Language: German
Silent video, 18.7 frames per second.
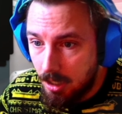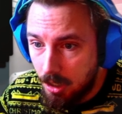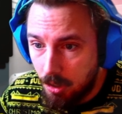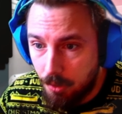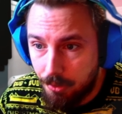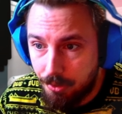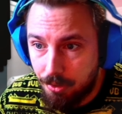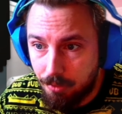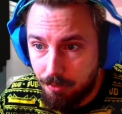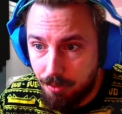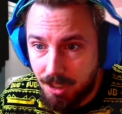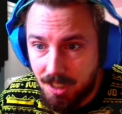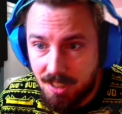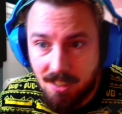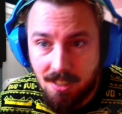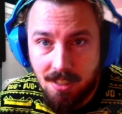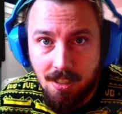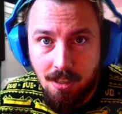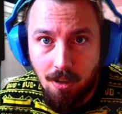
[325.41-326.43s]
Und so wird das
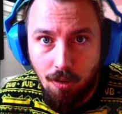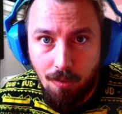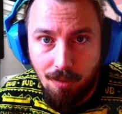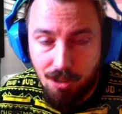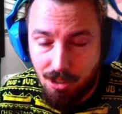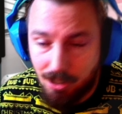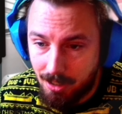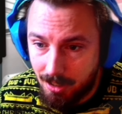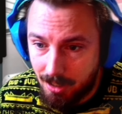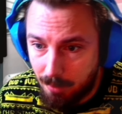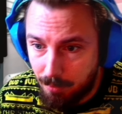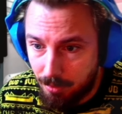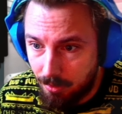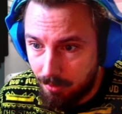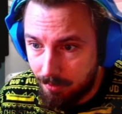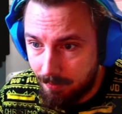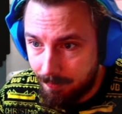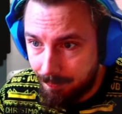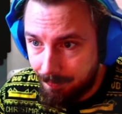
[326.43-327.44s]
dann hier auch wahrscheinlich ablaufen.